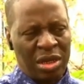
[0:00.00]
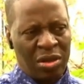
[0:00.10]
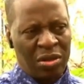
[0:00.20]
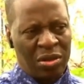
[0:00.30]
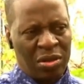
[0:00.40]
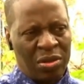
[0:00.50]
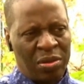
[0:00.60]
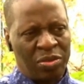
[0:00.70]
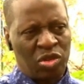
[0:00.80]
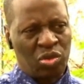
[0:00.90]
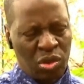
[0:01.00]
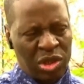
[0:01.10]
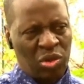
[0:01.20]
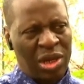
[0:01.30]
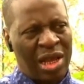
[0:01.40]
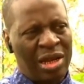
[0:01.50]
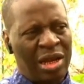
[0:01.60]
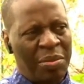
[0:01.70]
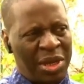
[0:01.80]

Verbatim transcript: euh, sous-régionale en